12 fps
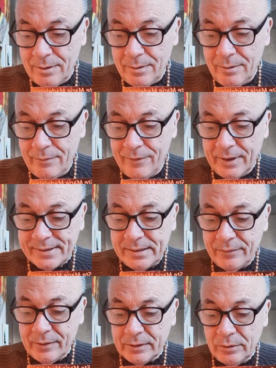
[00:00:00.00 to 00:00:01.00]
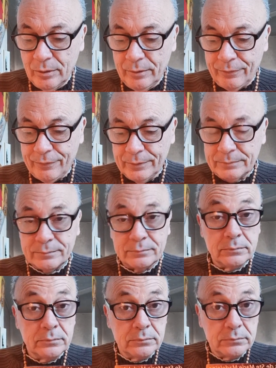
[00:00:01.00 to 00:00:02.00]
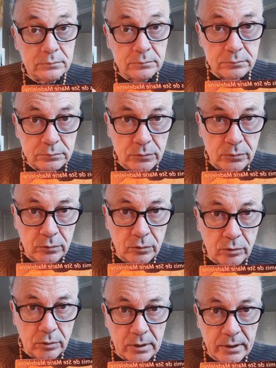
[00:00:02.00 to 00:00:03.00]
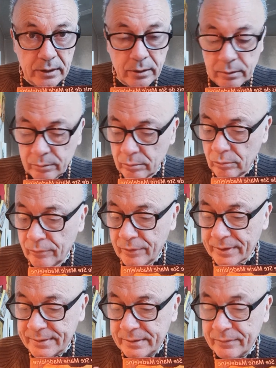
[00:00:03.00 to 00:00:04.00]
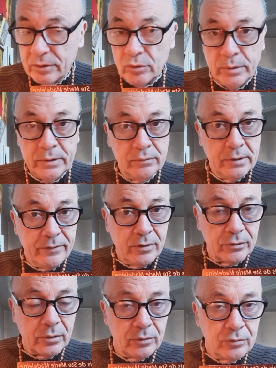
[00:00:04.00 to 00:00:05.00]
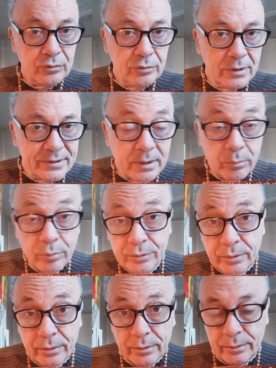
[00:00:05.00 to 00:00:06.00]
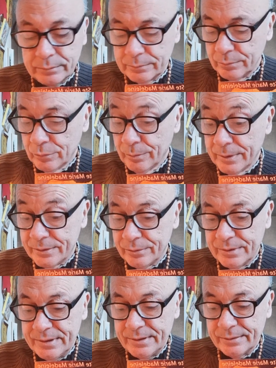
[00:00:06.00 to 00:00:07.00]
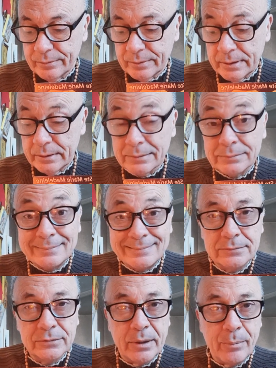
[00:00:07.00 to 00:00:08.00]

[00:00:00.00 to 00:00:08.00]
Verset 29. Donc les, euh, au verset 28, vous l'avez entendu, les apôtres euh, bon, se disent, euh, voilà, on n'a pas